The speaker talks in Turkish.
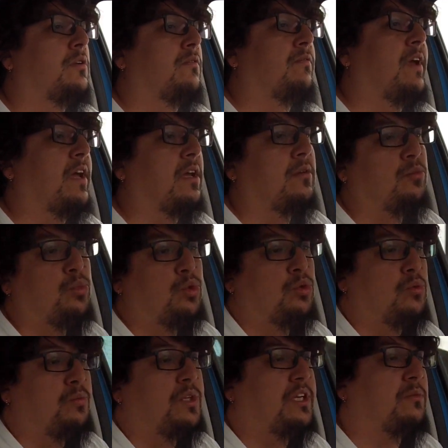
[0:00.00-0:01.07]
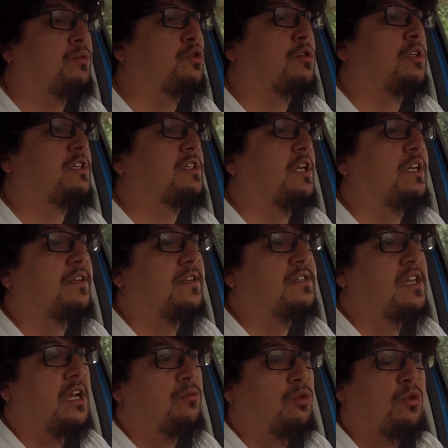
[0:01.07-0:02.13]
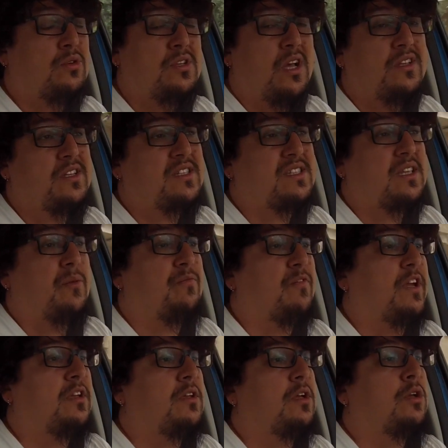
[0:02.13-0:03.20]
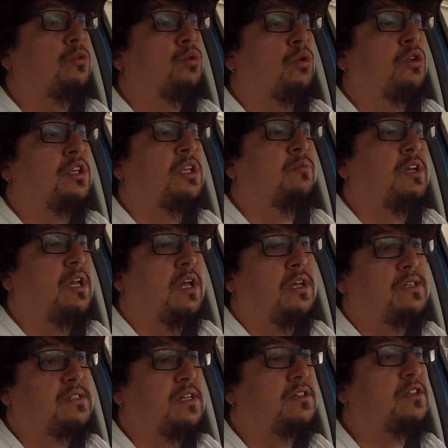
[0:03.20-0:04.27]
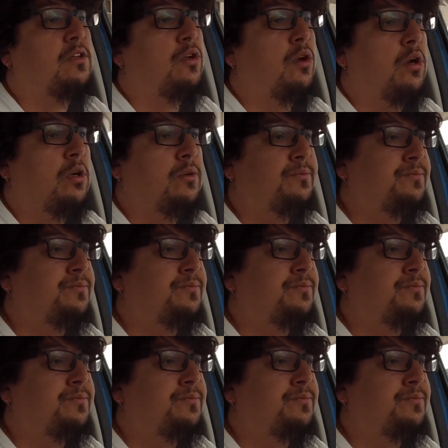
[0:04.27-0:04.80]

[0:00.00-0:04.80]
ve bu 1.5 litrelik dizel motor sadece Stepway donanımıyla satılıyor.